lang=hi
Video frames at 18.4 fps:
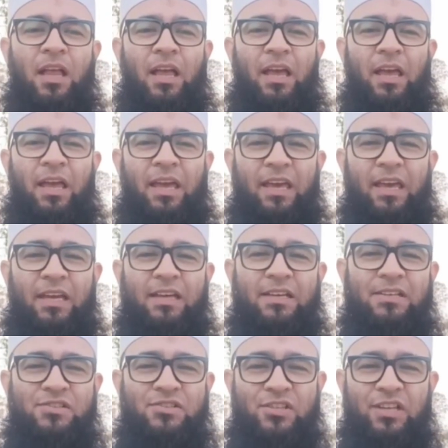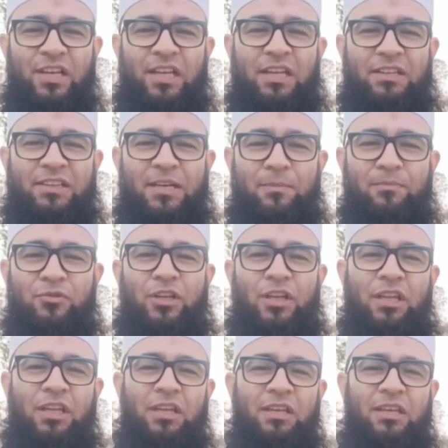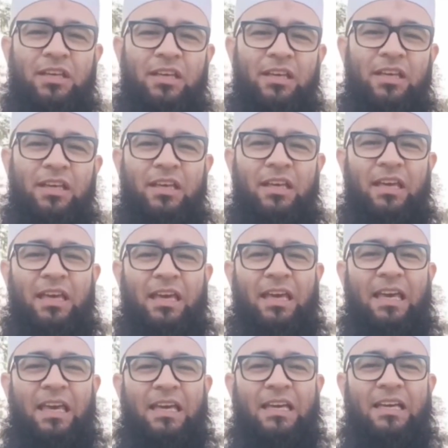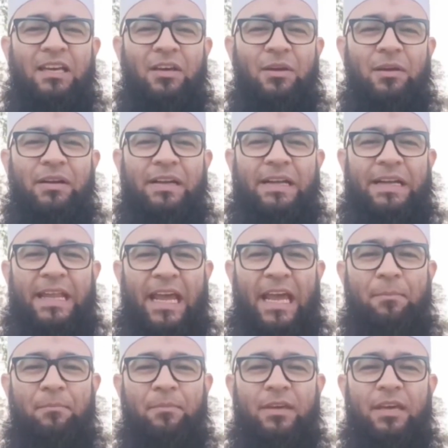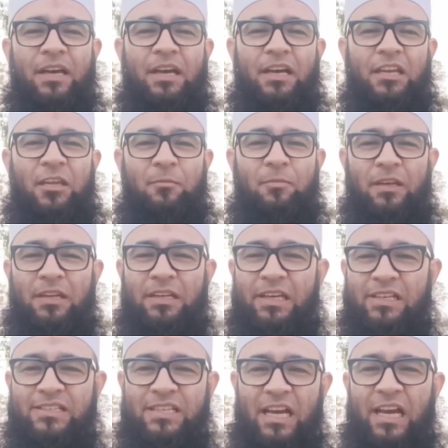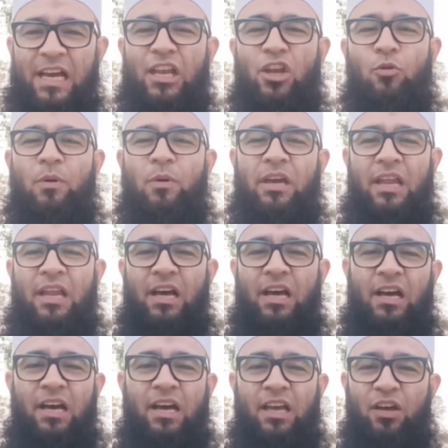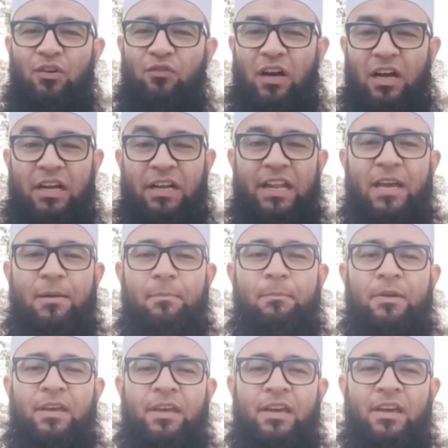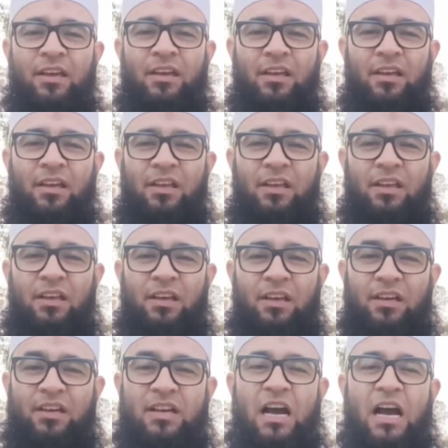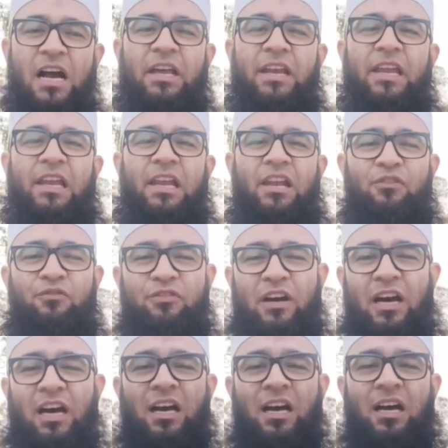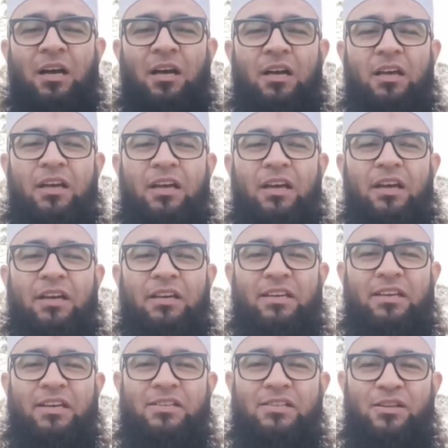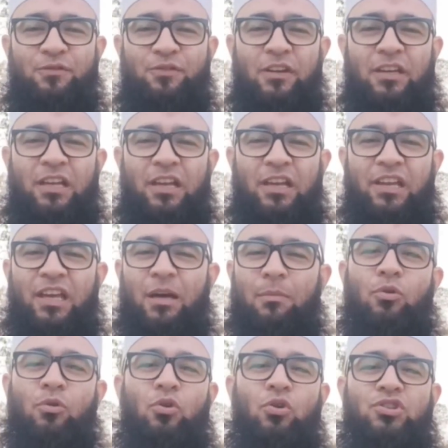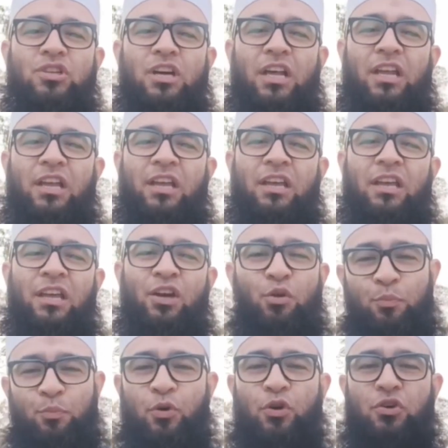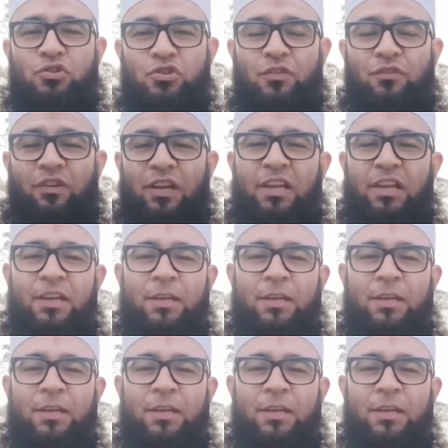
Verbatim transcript: एक ज़िले धमतरी के एक डैम के करीब यानी एक जंगल नुमा इलाका है वहाँ डैम भी है गांगरेल वहाँ के सफ़र के लिए हम लोग जा रहे हैं और पहुँचने वाले हैं